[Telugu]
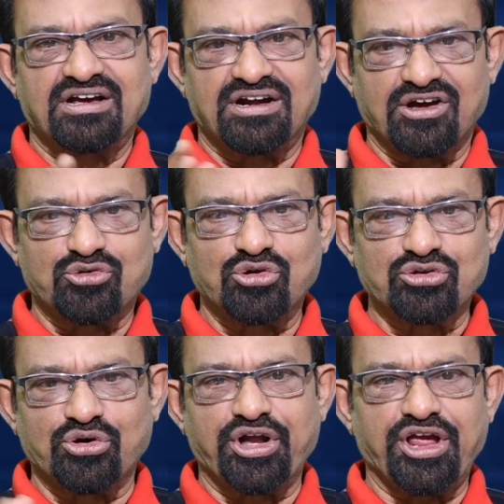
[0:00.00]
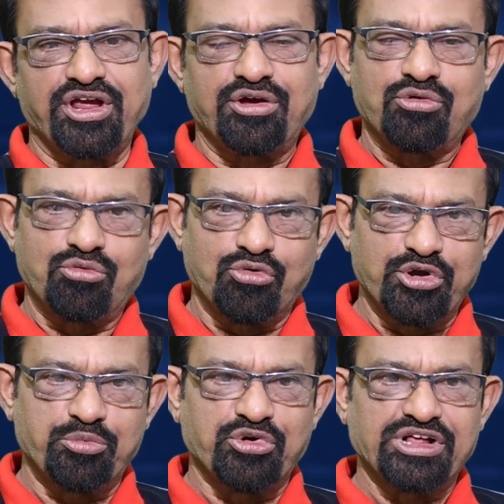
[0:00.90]
లక్నోతోటి
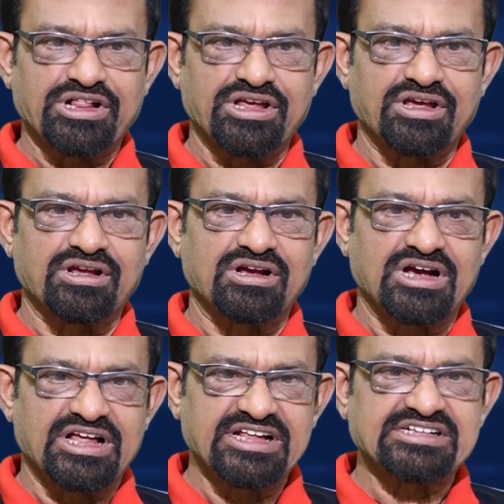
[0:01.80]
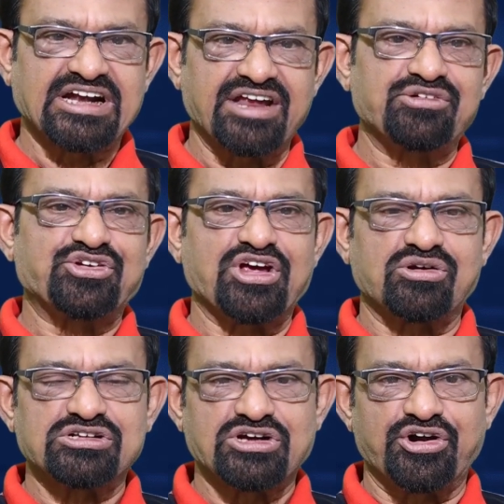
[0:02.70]
ఓడిపోయింది అదే చెన్నై విషయానికి
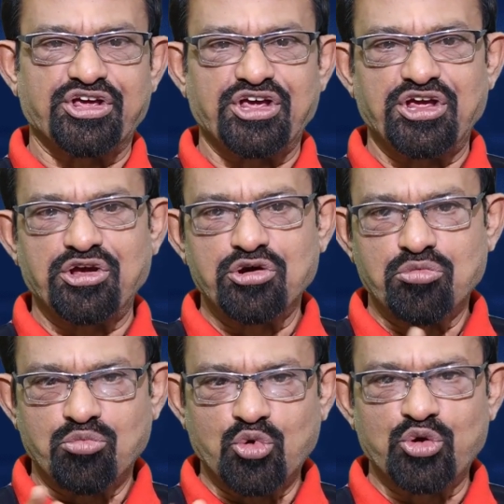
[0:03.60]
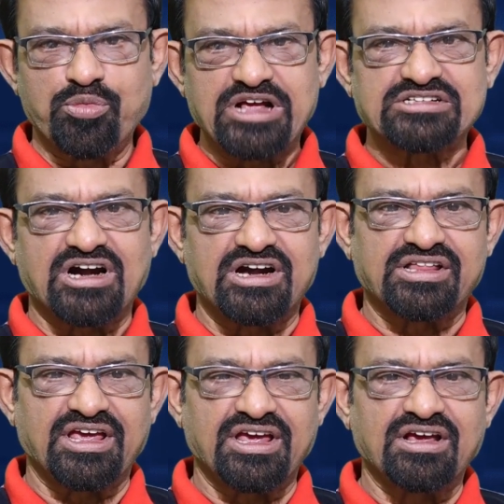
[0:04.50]
వచ్చేవాడికి మూడు మ్యాచ్లు ఆడితే